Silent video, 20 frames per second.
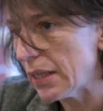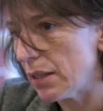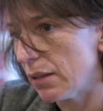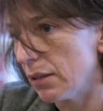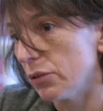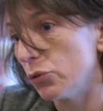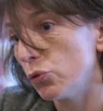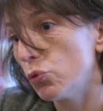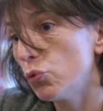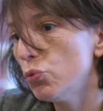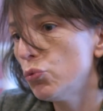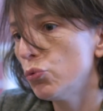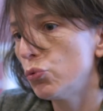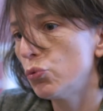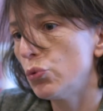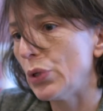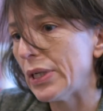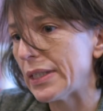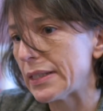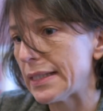euh, tout,
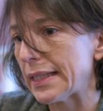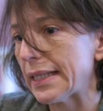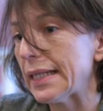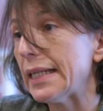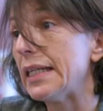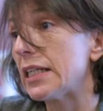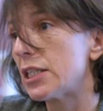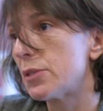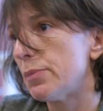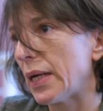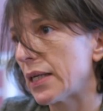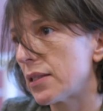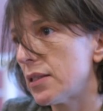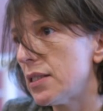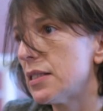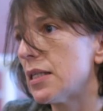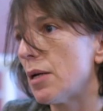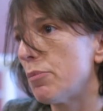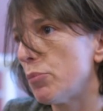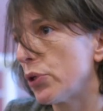l'intérêt et
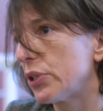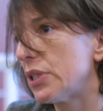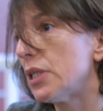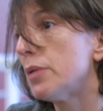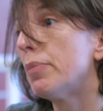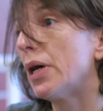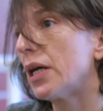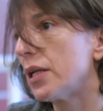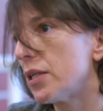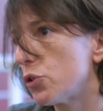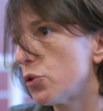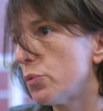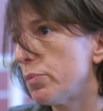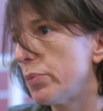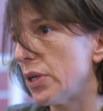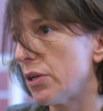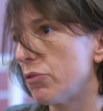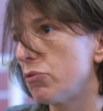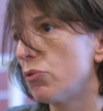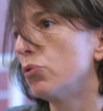l'expertise apportée par les
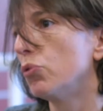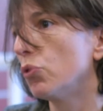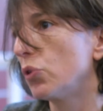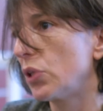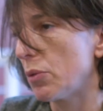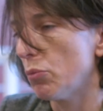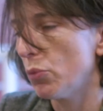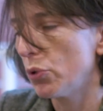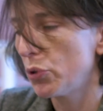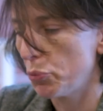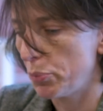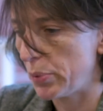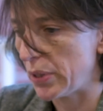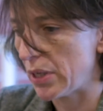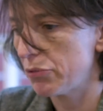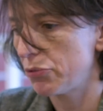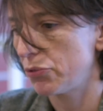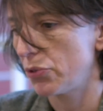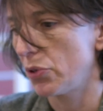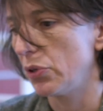EPF, notamment
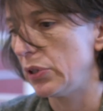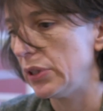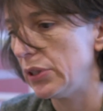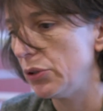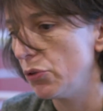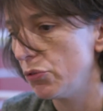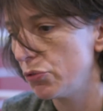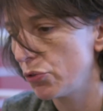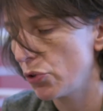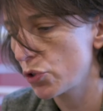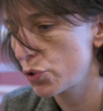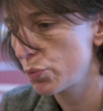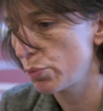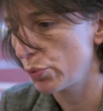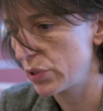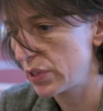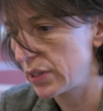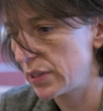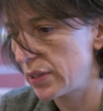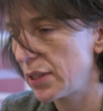l'EPF Île-de-France,
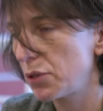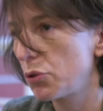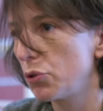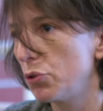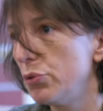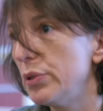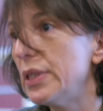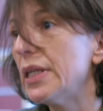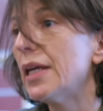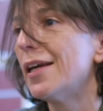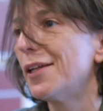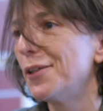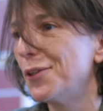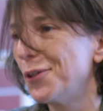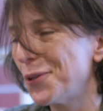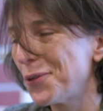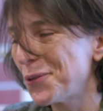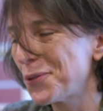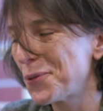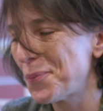pour ne citer que lui,
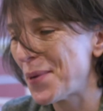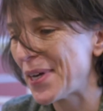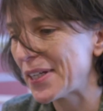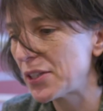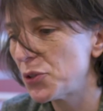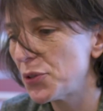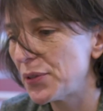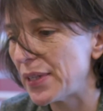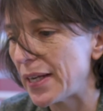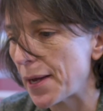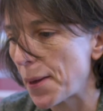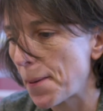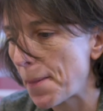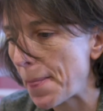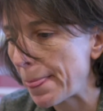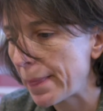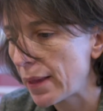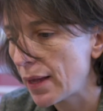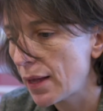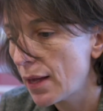dans nos partenaires.
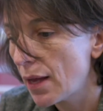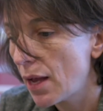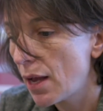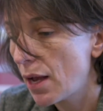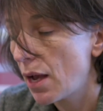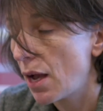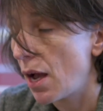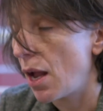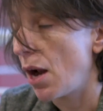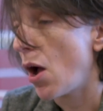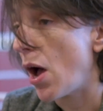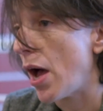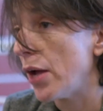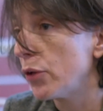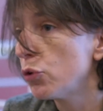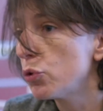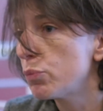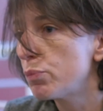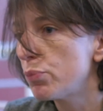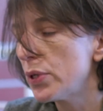
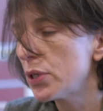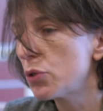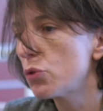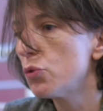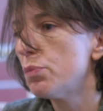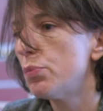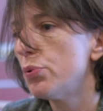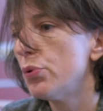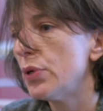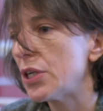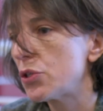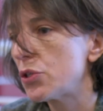un autre point qu'on peut